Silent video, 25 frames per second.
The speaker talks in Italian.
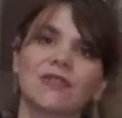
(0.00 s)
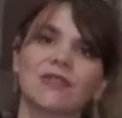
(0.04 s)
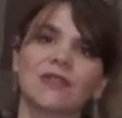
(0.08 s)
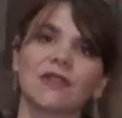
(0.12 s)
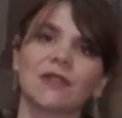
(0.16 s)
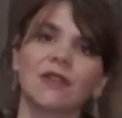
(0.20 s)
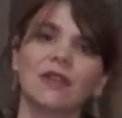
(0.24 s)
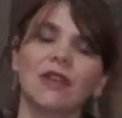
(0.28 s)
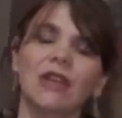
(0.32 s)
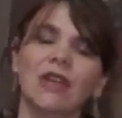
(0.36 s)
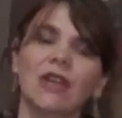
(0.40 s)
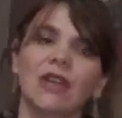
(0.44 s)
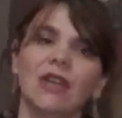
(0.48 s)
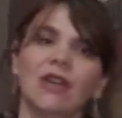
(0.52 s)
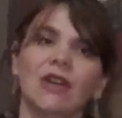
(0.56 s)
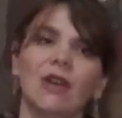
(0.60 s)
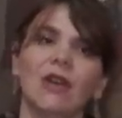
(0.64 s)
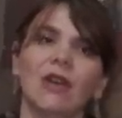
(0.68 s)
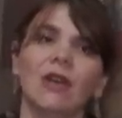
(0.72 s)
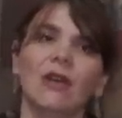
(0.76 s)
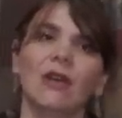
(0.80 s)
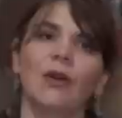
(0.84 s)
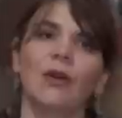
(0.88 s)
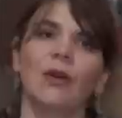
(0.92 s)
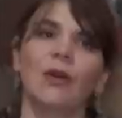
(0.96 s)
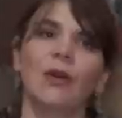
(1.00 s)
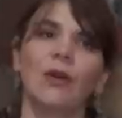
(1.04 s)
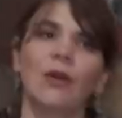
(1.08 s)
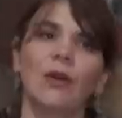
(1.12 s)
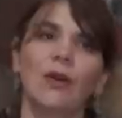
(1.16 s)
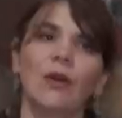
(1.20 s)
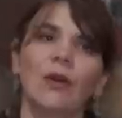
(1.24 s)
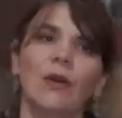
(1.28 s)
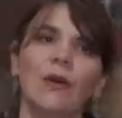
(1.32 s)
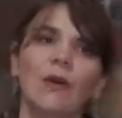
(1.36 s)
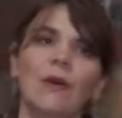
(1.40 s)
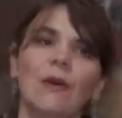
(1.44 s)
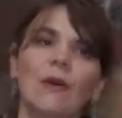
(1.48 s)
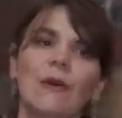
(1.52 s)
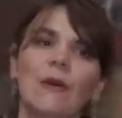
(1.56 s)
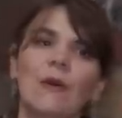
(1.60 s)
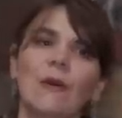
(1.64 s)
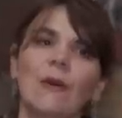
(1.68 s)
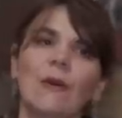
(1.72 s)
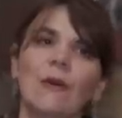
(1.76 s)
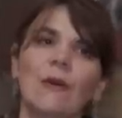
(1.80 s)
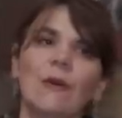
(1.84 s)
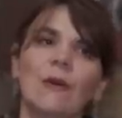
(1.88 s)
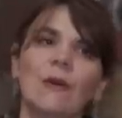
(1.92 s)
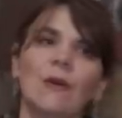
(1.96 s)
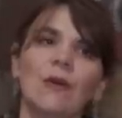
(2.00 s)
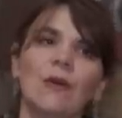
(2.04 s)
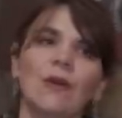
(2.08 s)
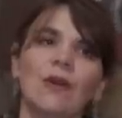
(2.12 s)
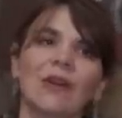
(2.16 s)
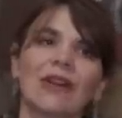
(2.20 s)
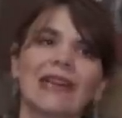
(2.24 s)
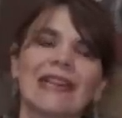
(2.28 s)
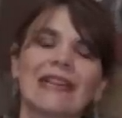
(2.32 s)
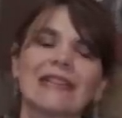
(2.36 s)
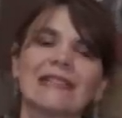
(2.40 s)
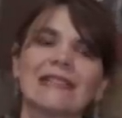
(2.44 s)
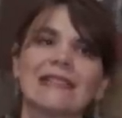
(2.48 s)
Per quanto riguarda l'apporto particolare